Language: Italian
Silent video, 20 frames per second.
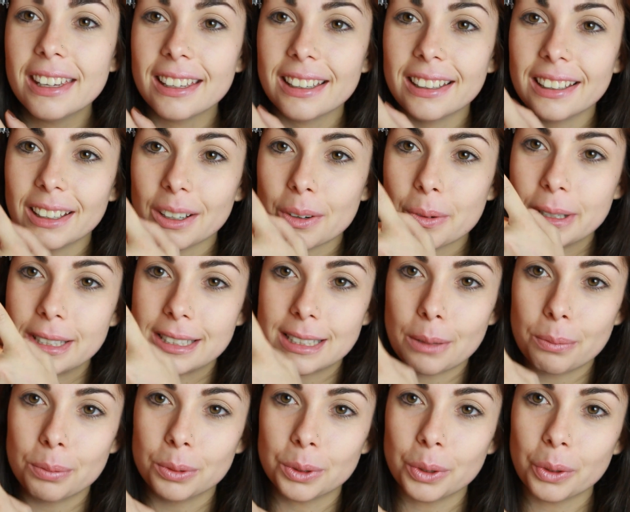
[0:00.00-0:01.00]
uh,
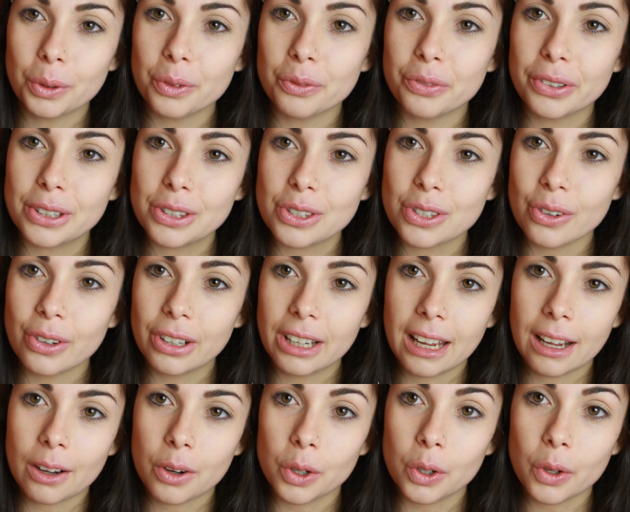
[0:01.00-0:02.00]
questa appunto
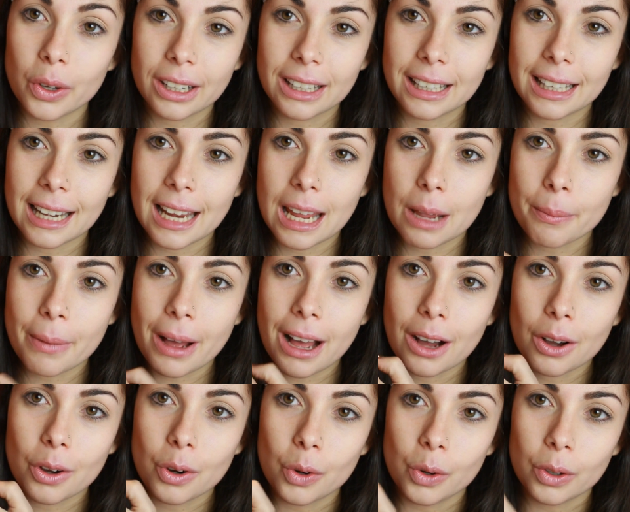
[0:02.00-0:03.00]
confezione color
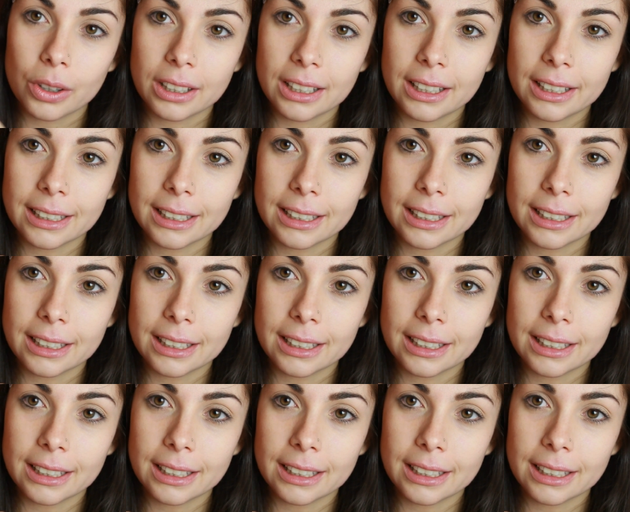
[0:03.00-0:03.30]
crema con